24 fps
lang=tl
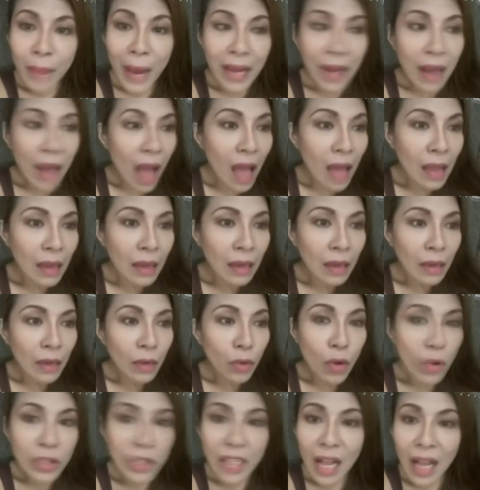Para
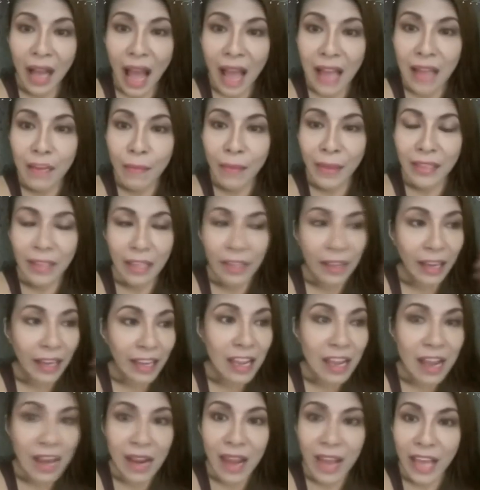kung sakali man na
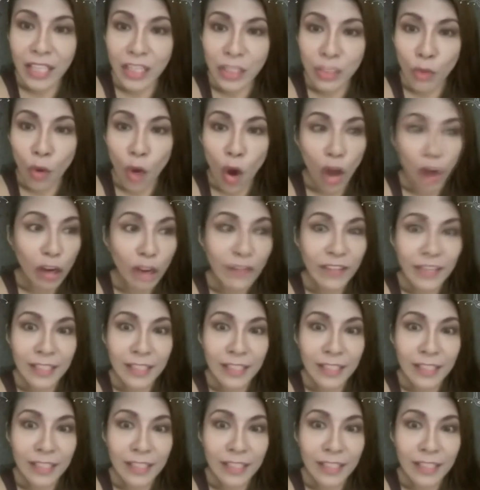na-realize mo all of